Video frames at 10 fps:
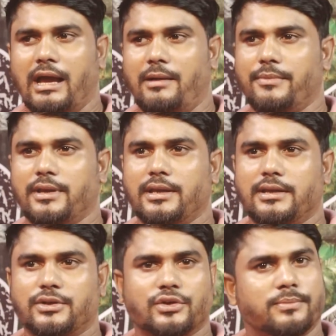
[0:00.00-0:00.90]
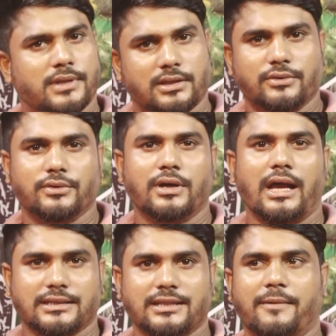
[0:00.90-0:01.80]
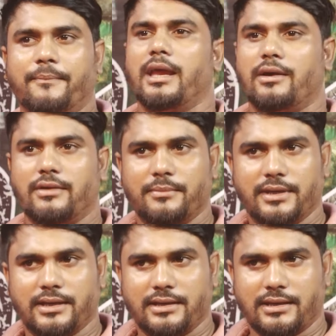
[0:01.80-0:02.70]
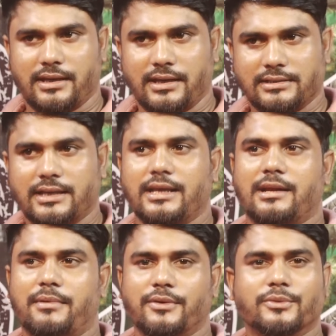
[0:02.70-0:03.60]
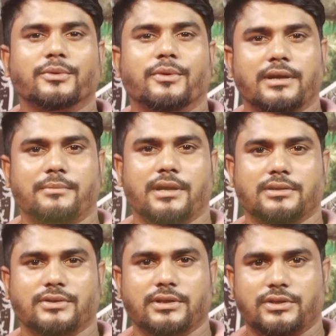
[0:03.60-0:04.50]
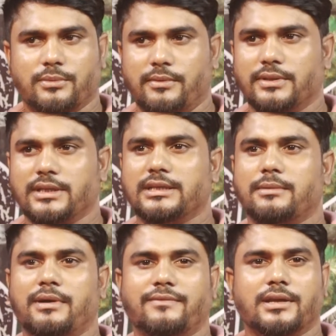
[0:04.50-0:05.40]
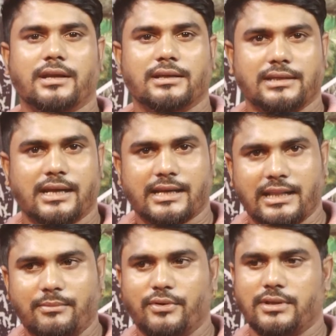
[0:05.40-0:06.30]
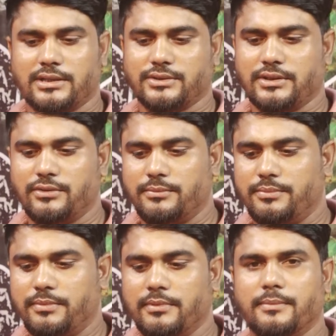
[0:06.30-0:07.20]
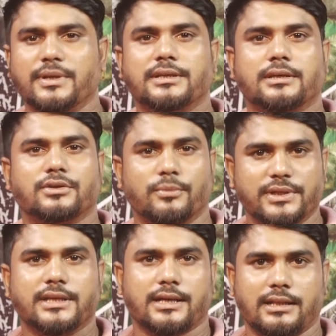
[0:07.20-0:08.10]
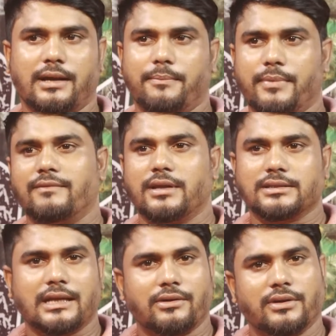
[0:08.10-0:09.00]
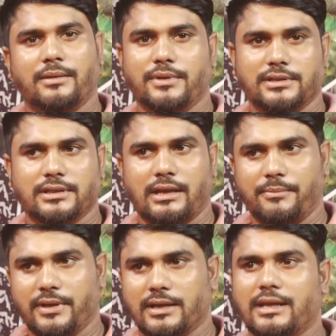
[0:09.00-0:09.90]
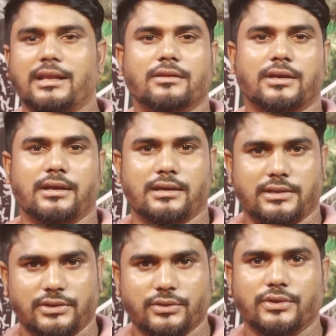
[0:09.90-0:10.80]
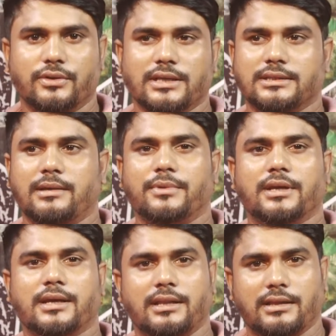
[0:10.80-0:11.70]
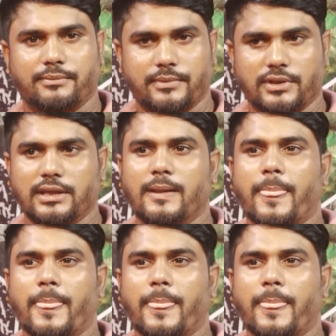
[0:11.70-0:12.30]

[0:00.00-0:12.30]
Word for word: আমি সপ্তাহতু আসলাম এখন আমি চাই আর আবার নতুন করে আমরা যদি সভাপতি হিসাবে আপনারা যারা ক্লাব হল আছেন বিশটা চব্বিশটা ক্লাব আপনারা জানেন আমি আমি খেলার লগে জড়িত আছি আমি খেলার প্রতি